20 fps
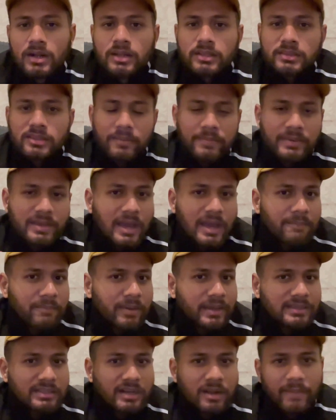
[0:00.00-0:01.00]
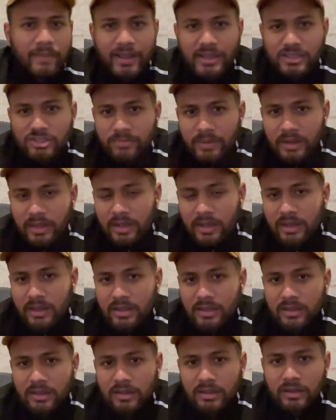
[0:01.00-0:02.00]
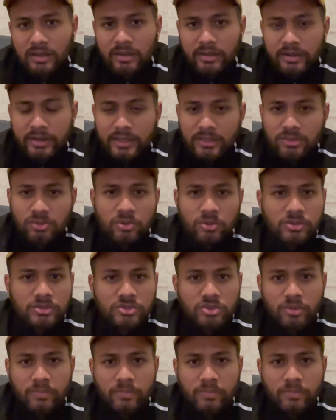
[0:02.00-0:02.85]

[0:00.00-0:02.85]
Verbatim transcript: तभी आपका इतना पैकेज मिलेगा नहीं तो जो